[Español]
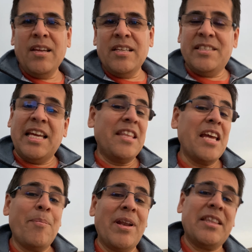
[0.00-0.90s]
Seis días
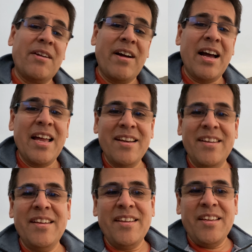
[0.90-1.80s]
para trabajar
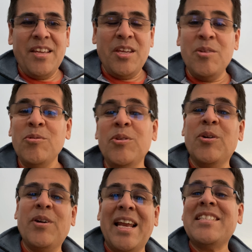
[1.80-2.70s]
y uno,
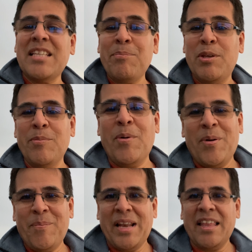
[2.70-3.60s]
el séptimo,
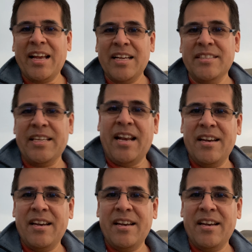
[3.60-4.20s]
para descansar.